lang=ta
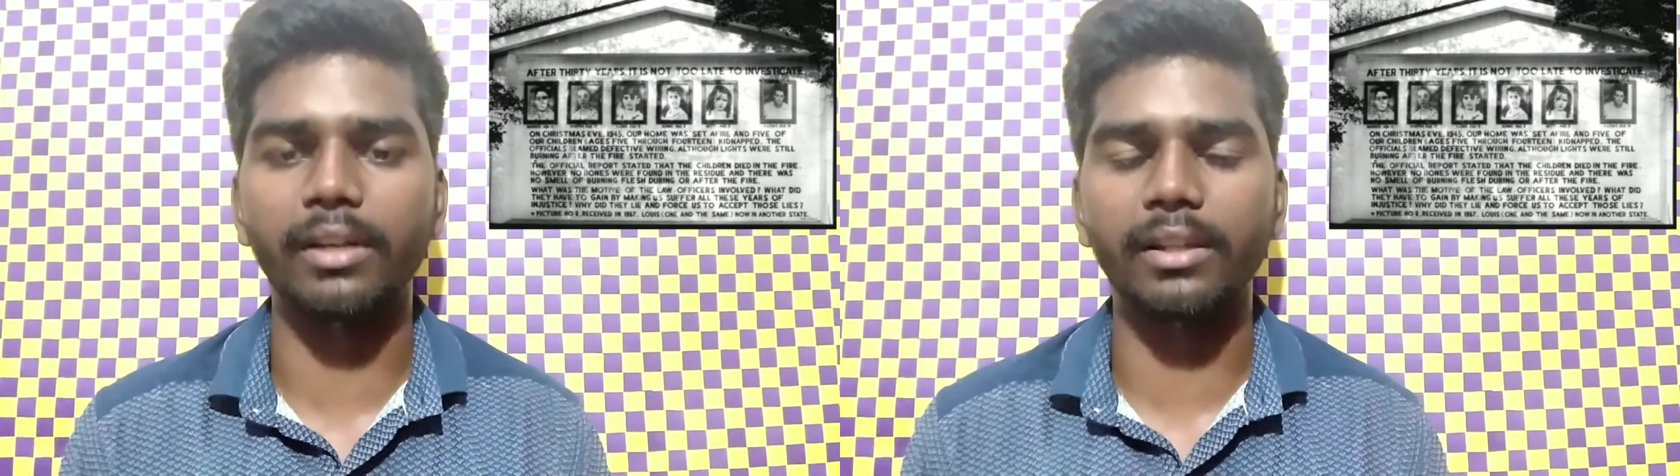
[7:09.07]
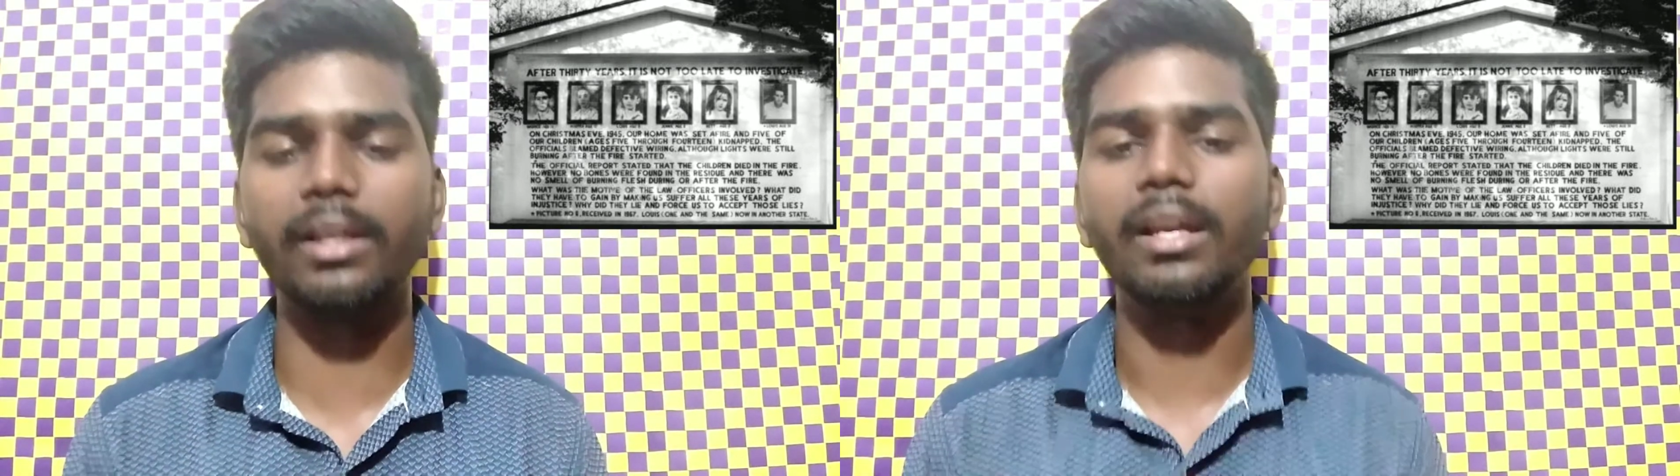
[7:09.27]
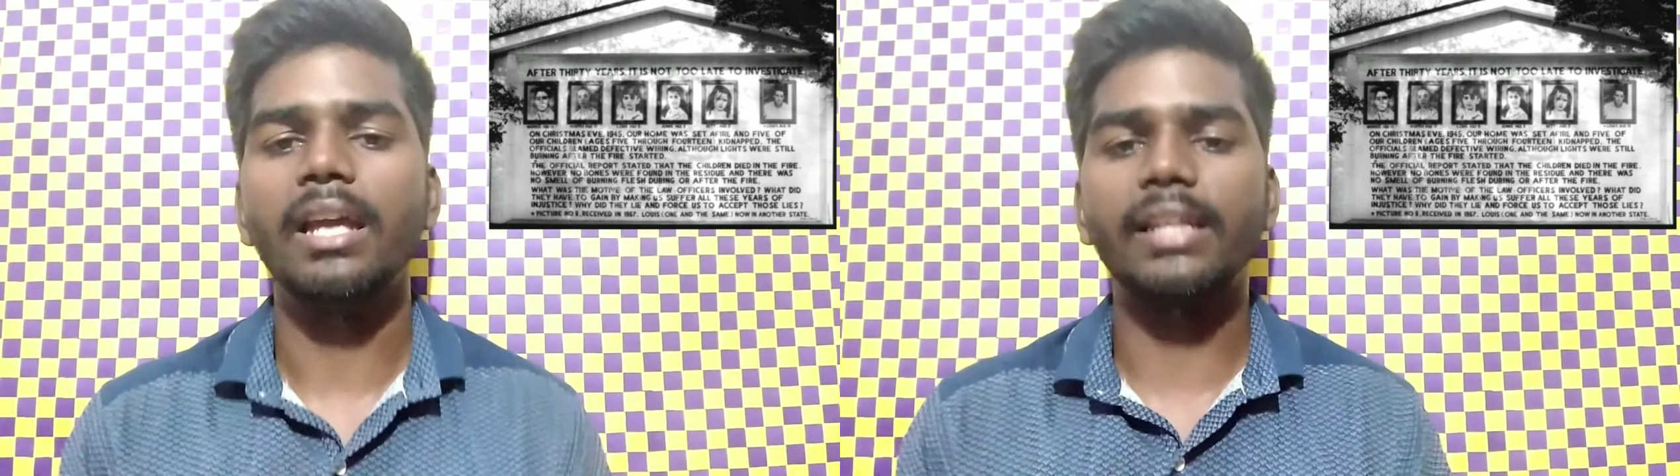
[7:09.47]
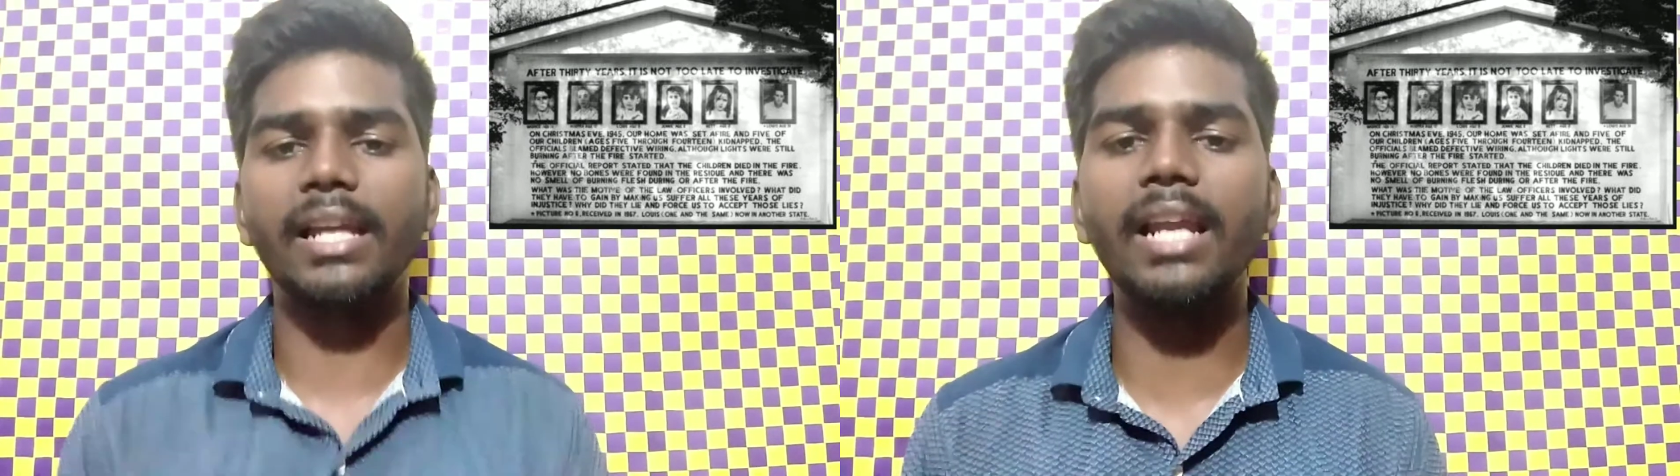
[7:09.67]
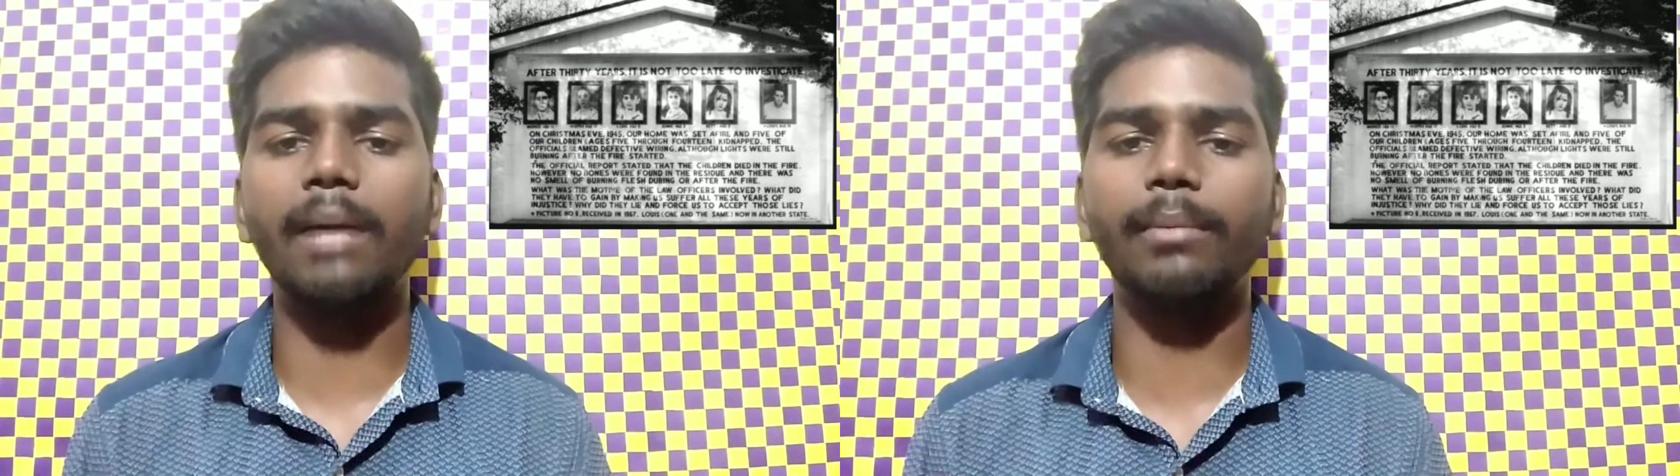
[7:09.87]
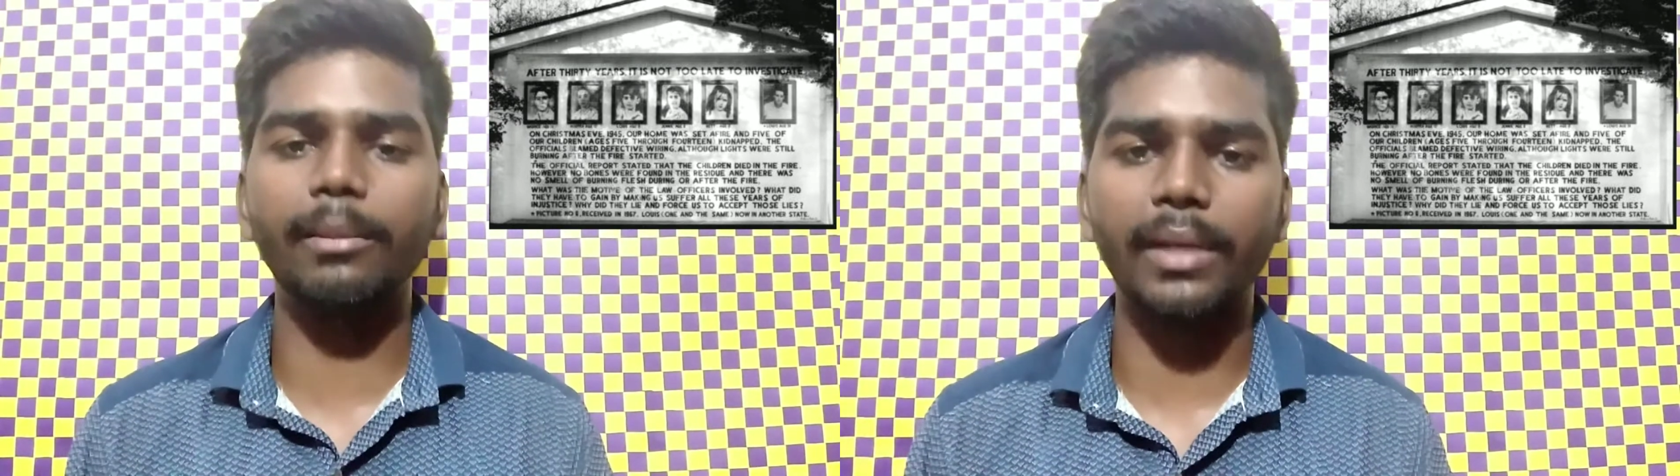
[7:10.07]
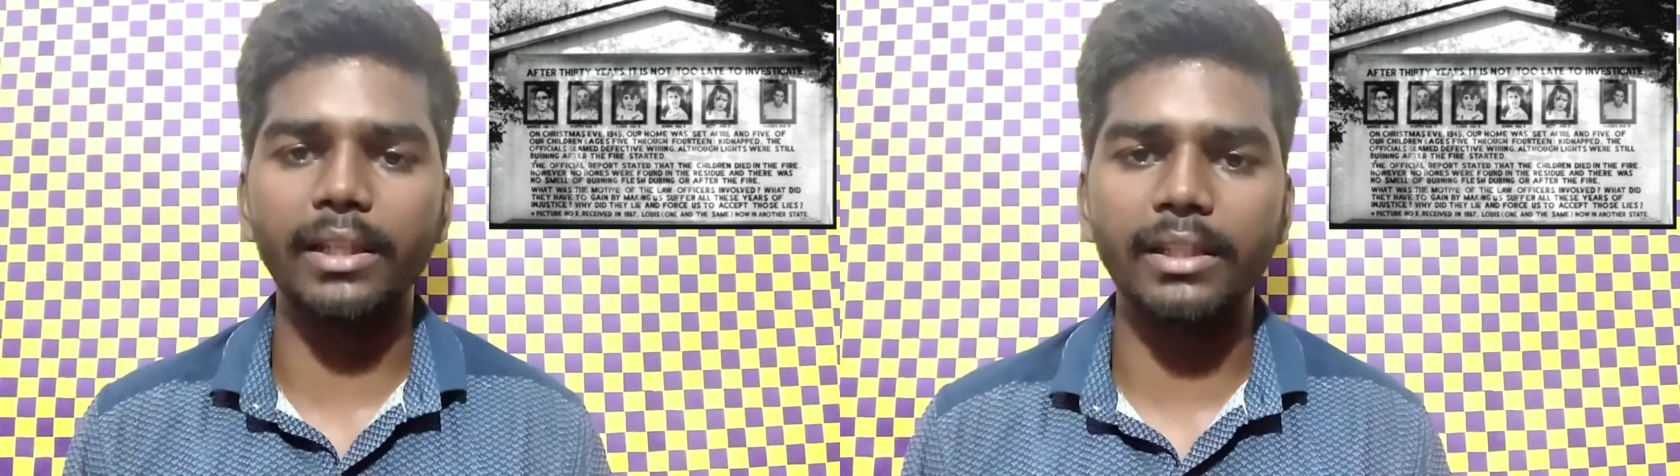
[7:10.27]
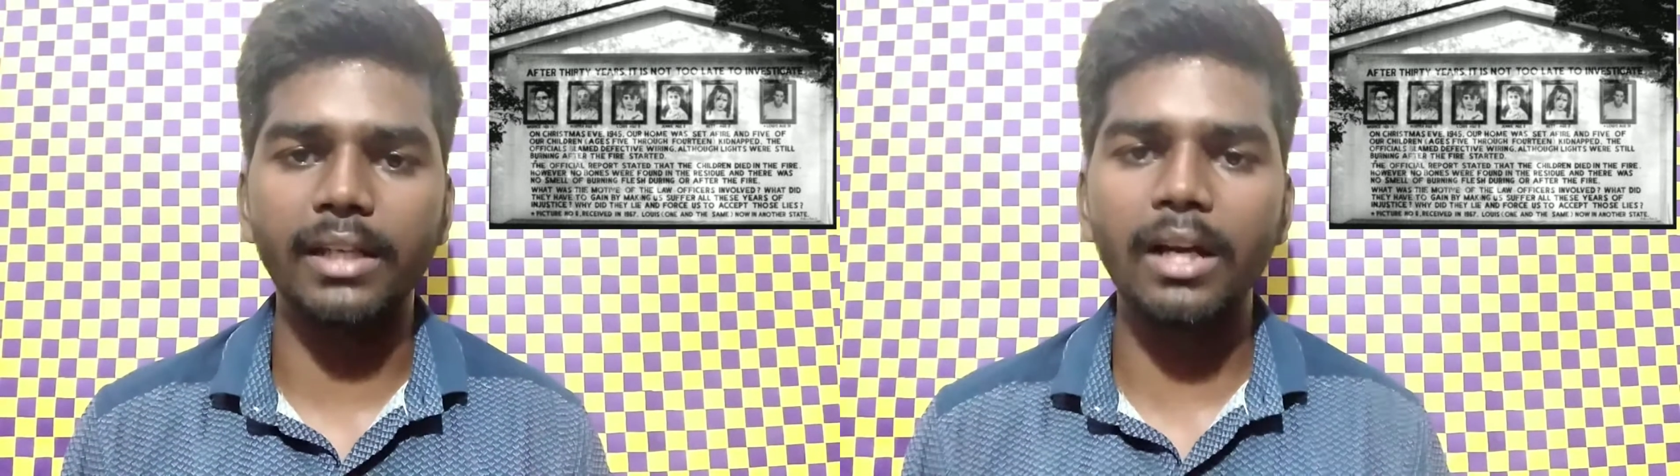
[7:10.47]
வருது என்ன அப்படின்னு
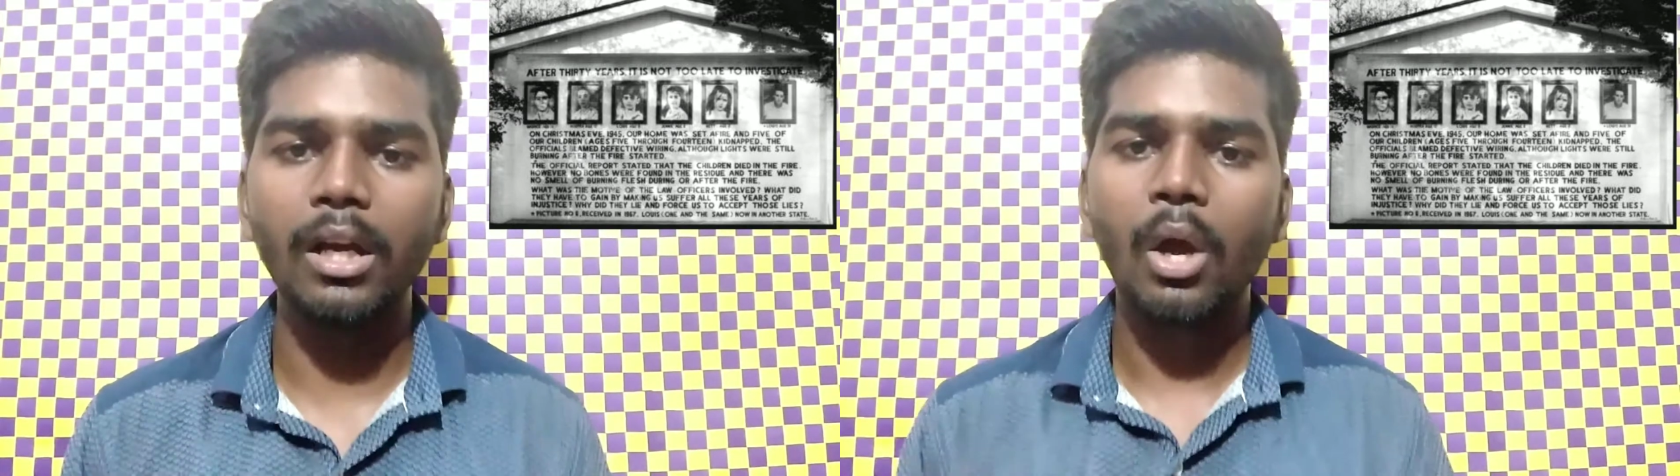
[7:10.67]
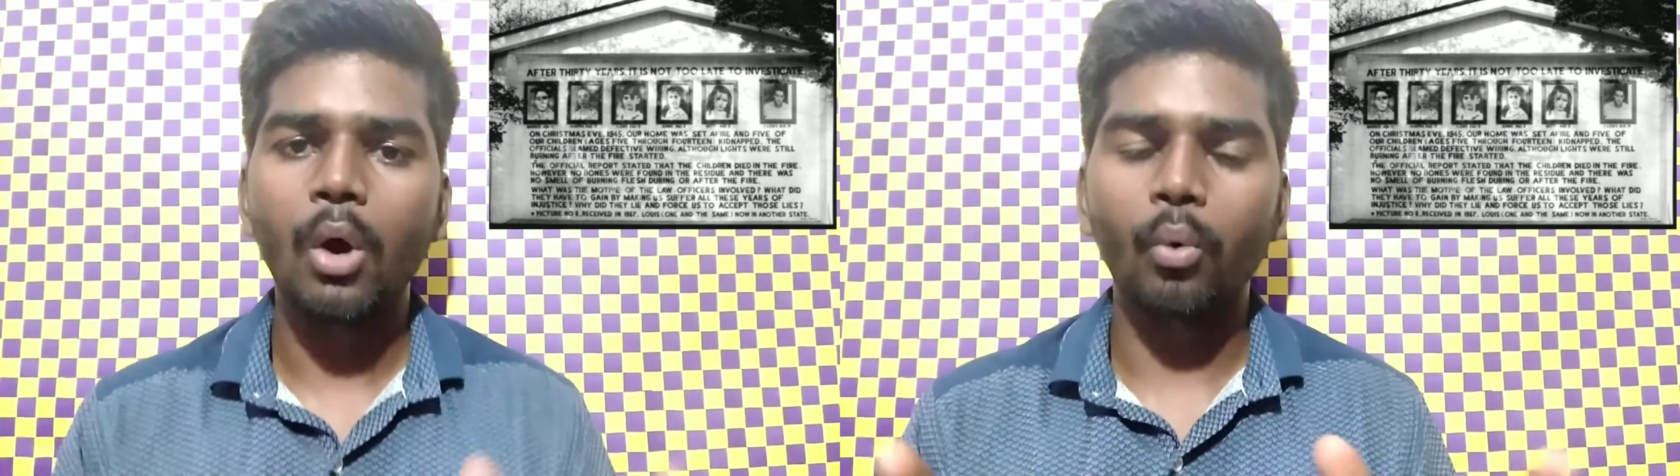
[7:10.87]
பார்த்தீங்கன்னா